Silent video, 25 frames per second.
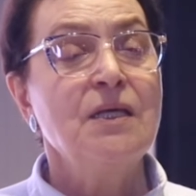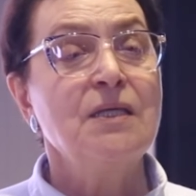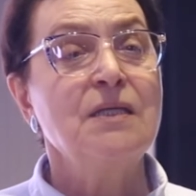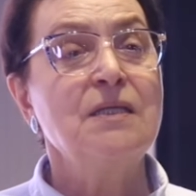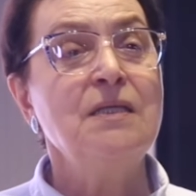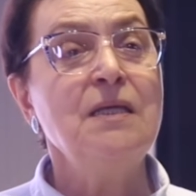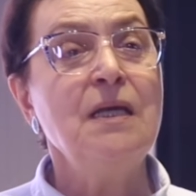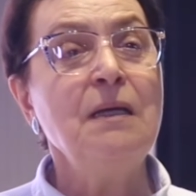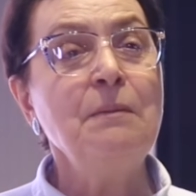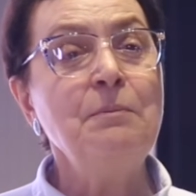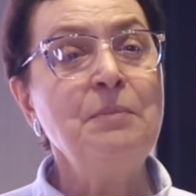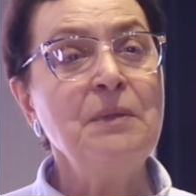
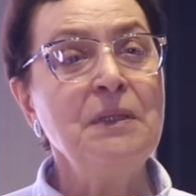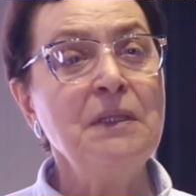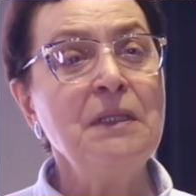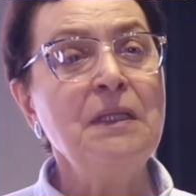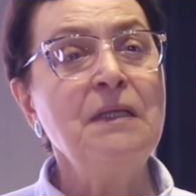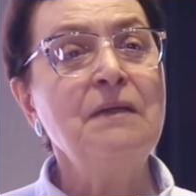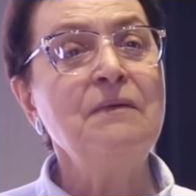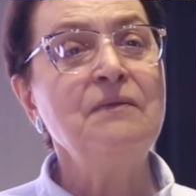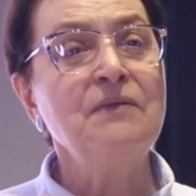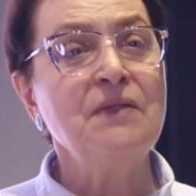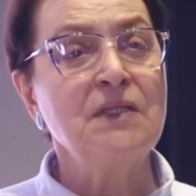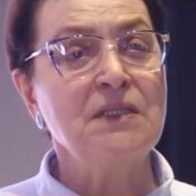Я
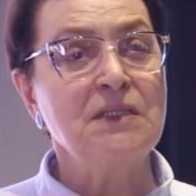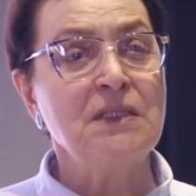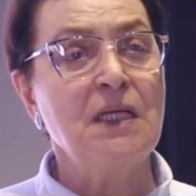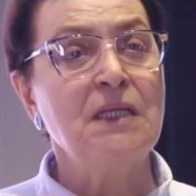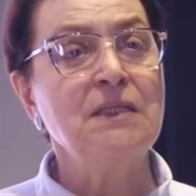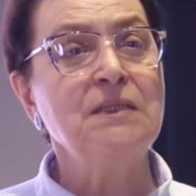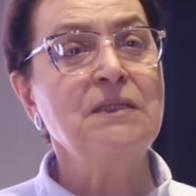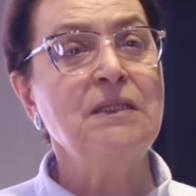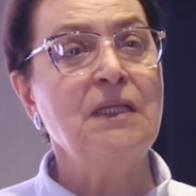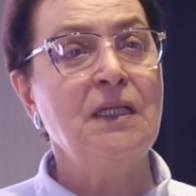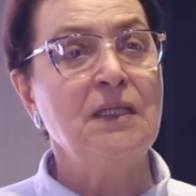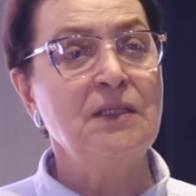была в
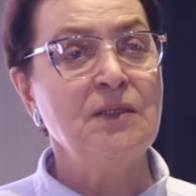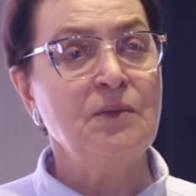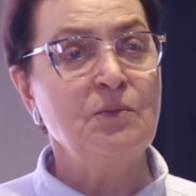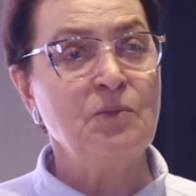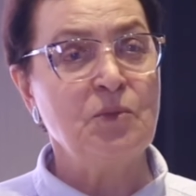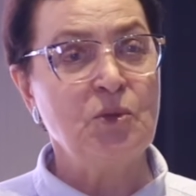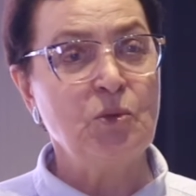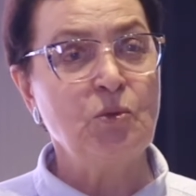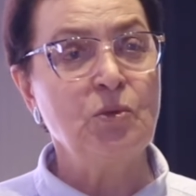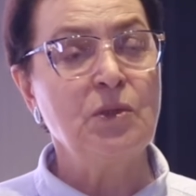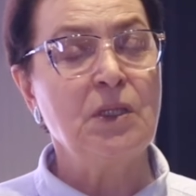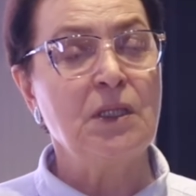Казахстане
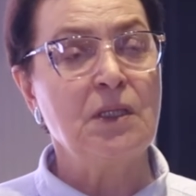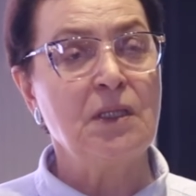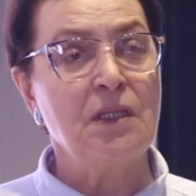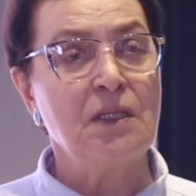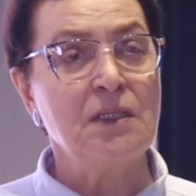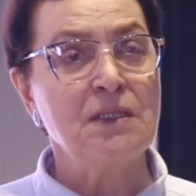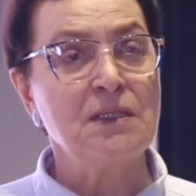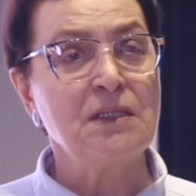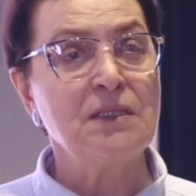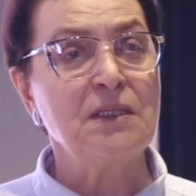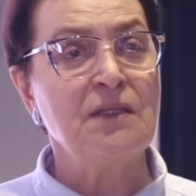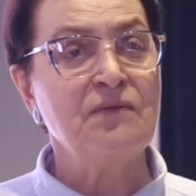много
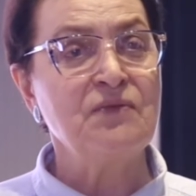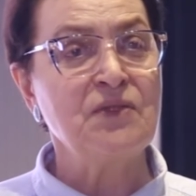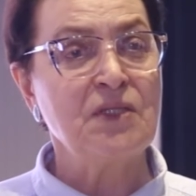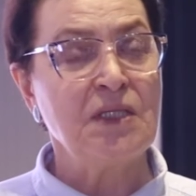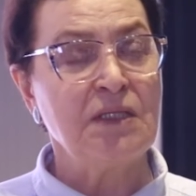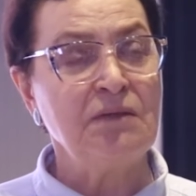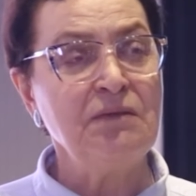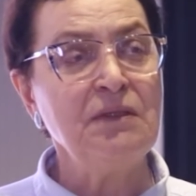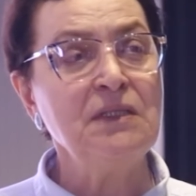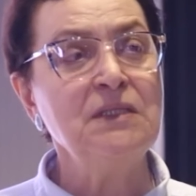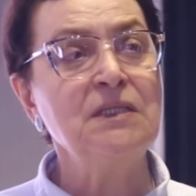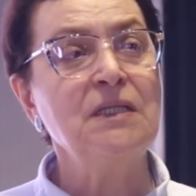раз, и в
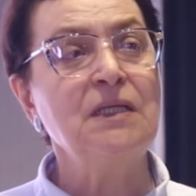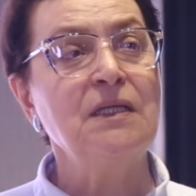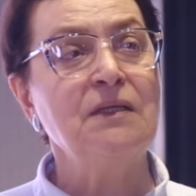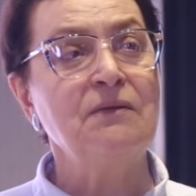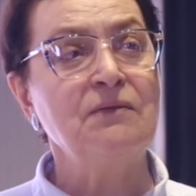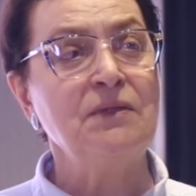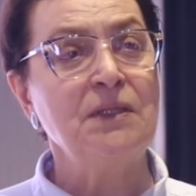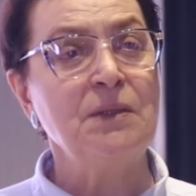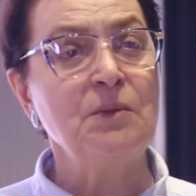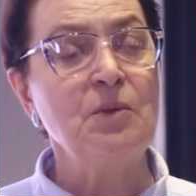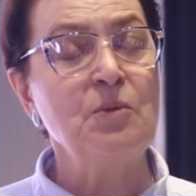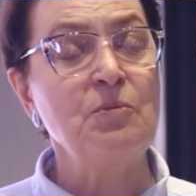
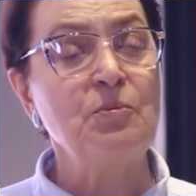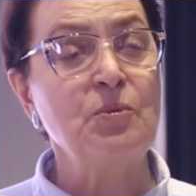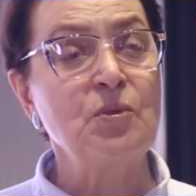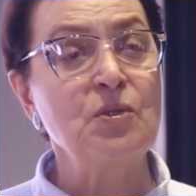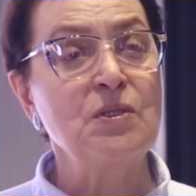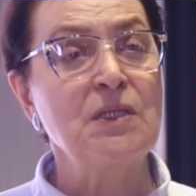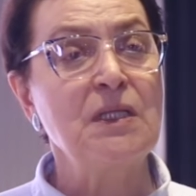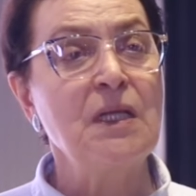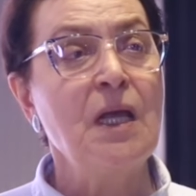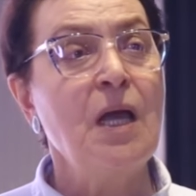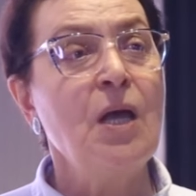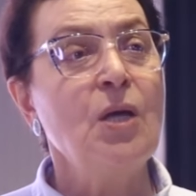советское время
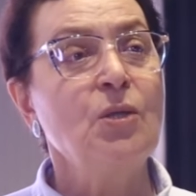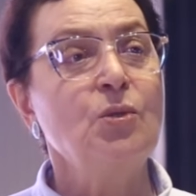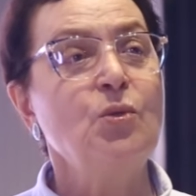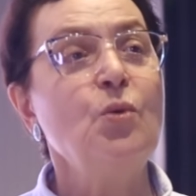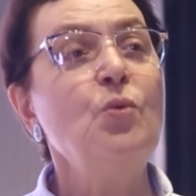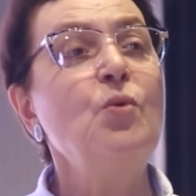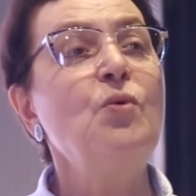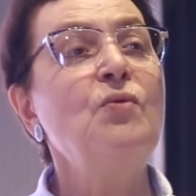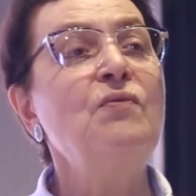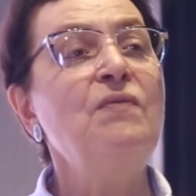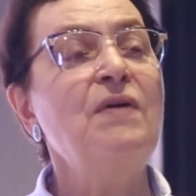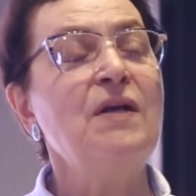после.
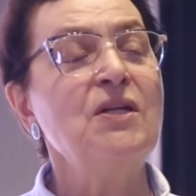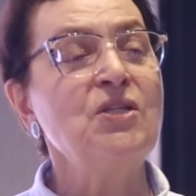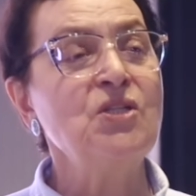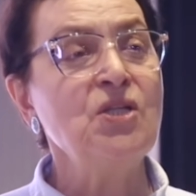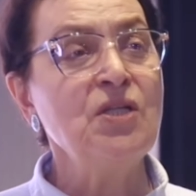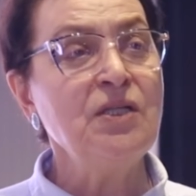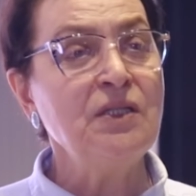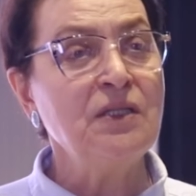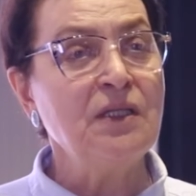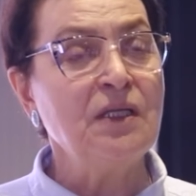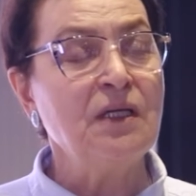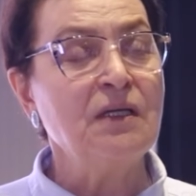То
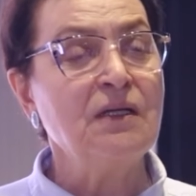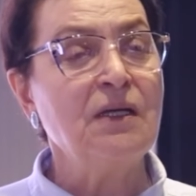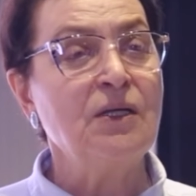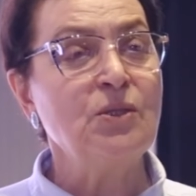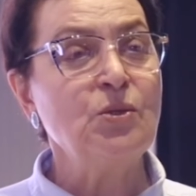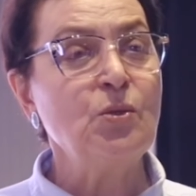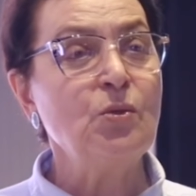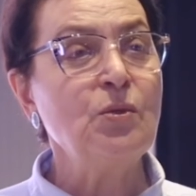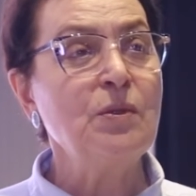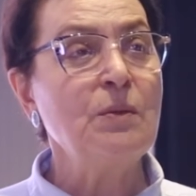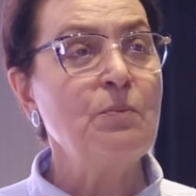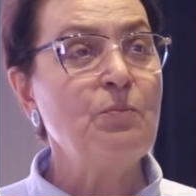уважение,
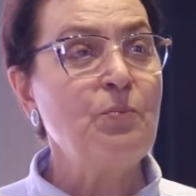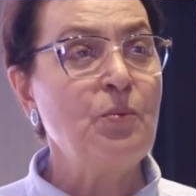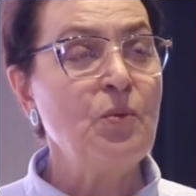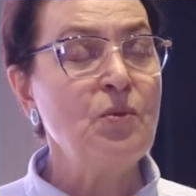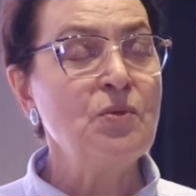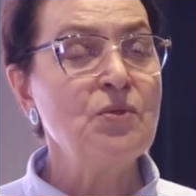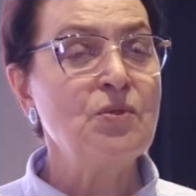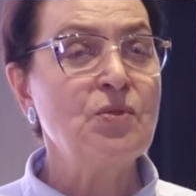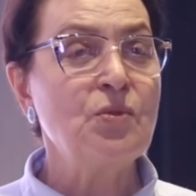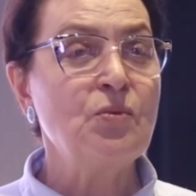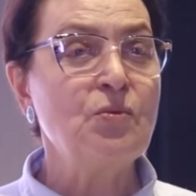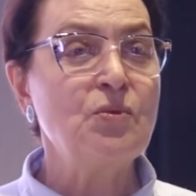которым
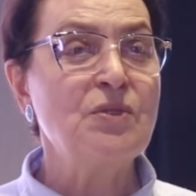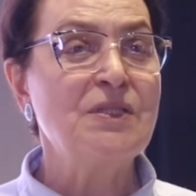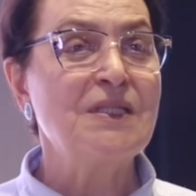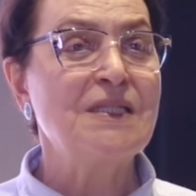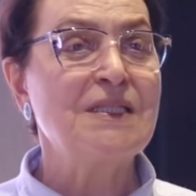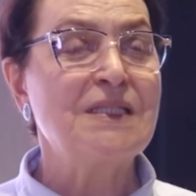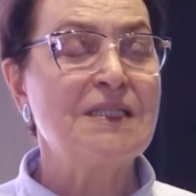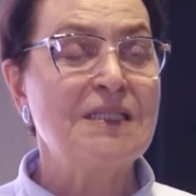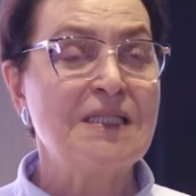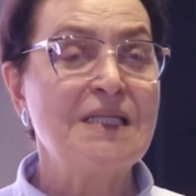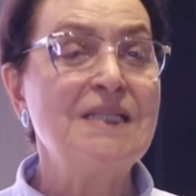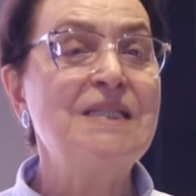
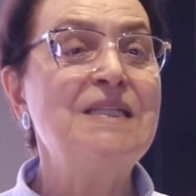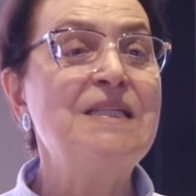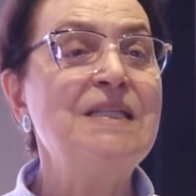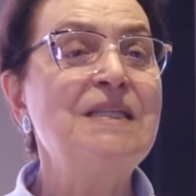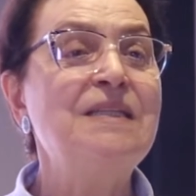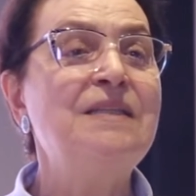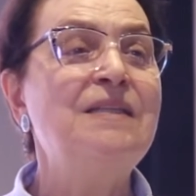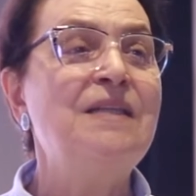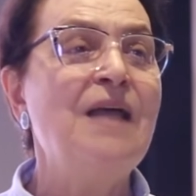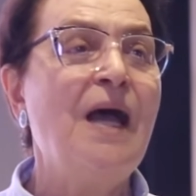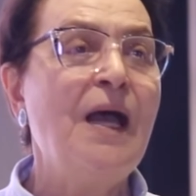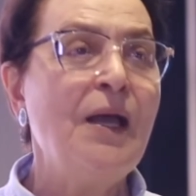пользуются
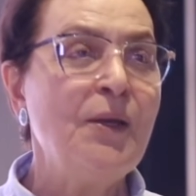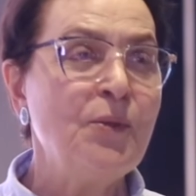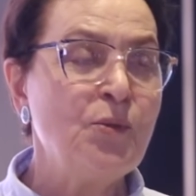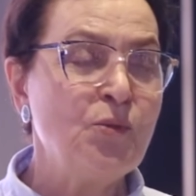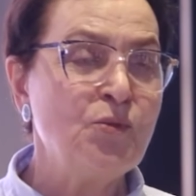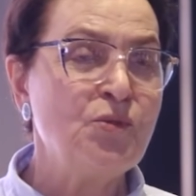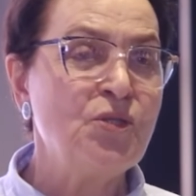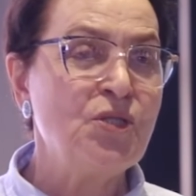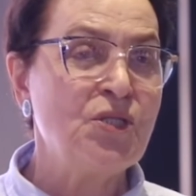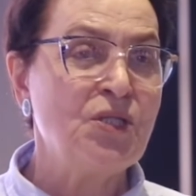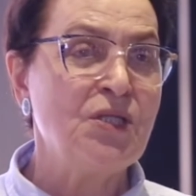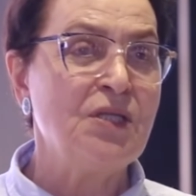
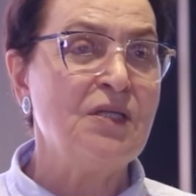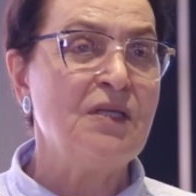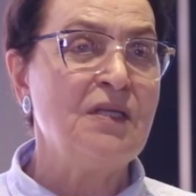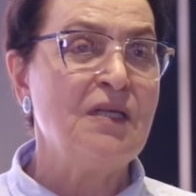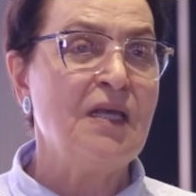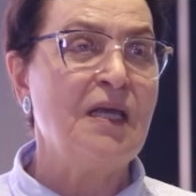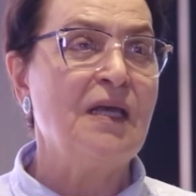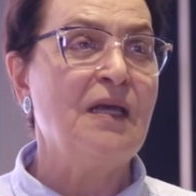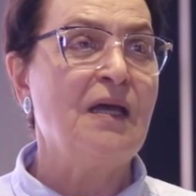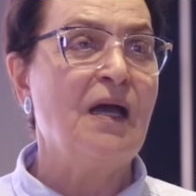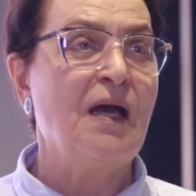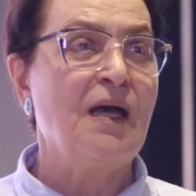
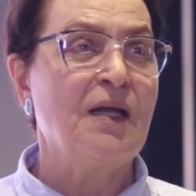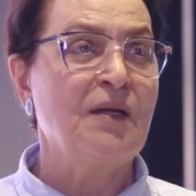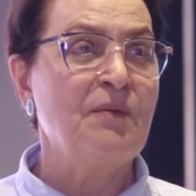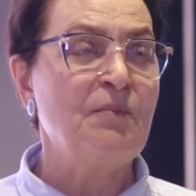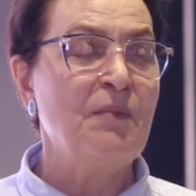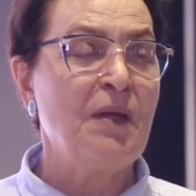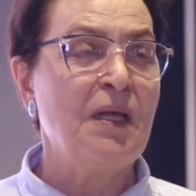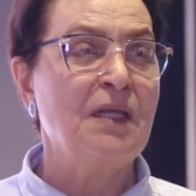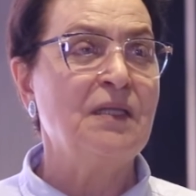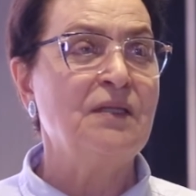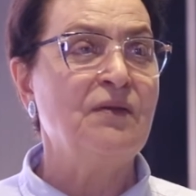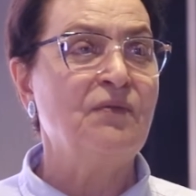созидающие
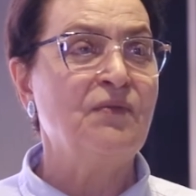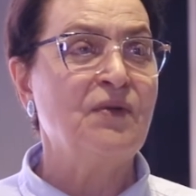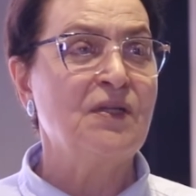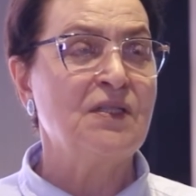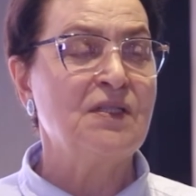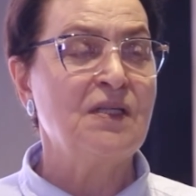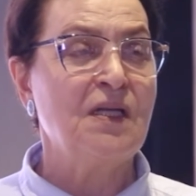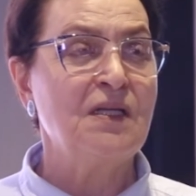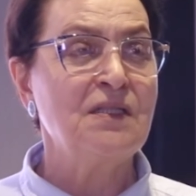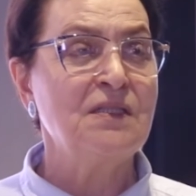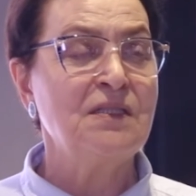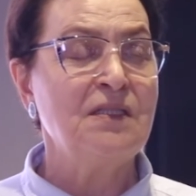армяне в
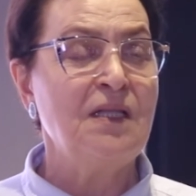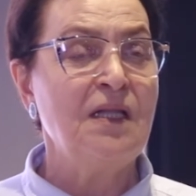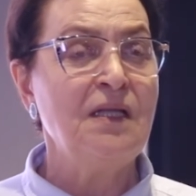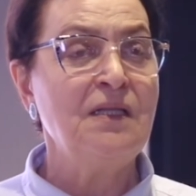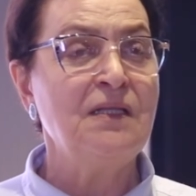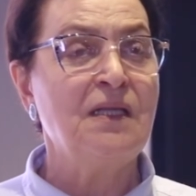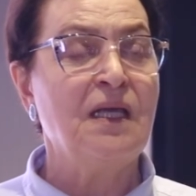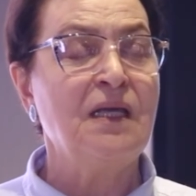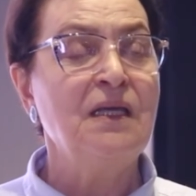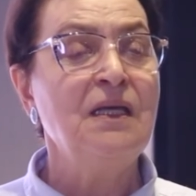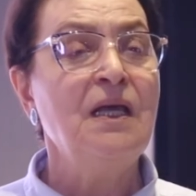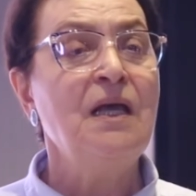
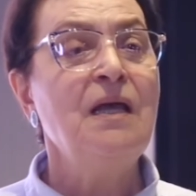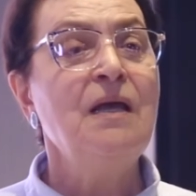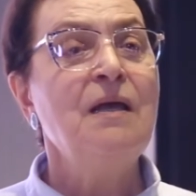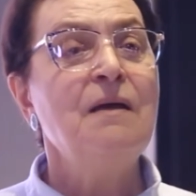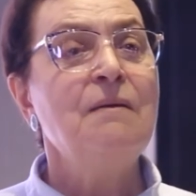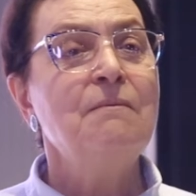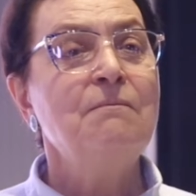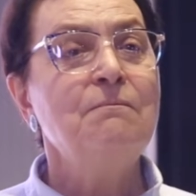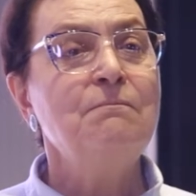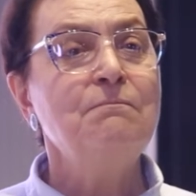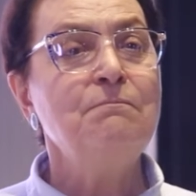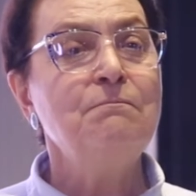Казахстане,
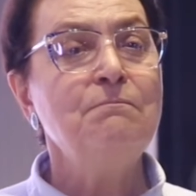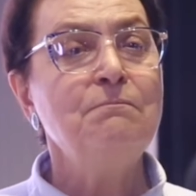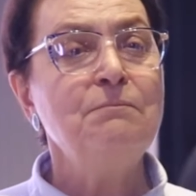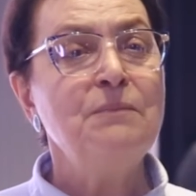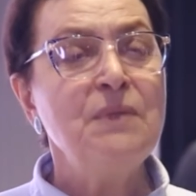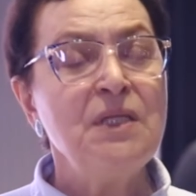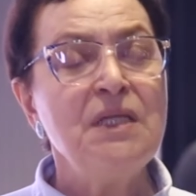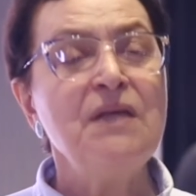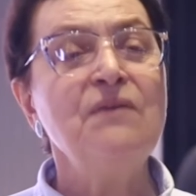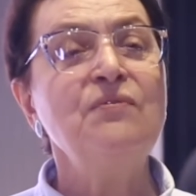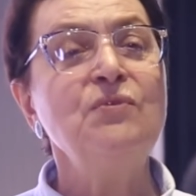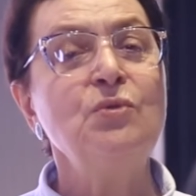
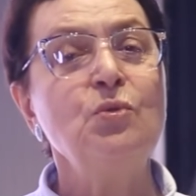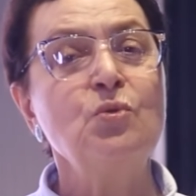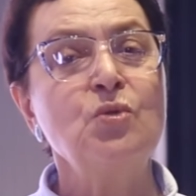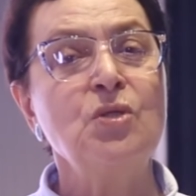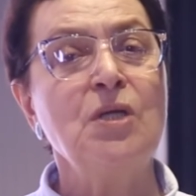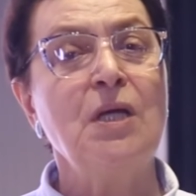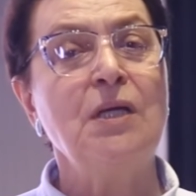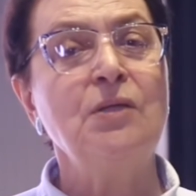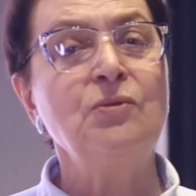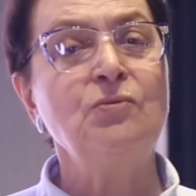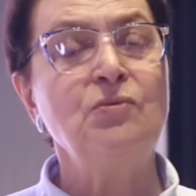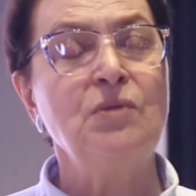мне
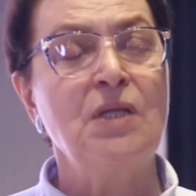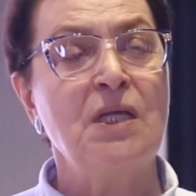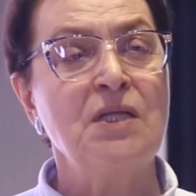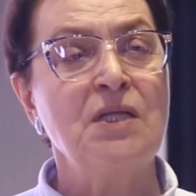внушают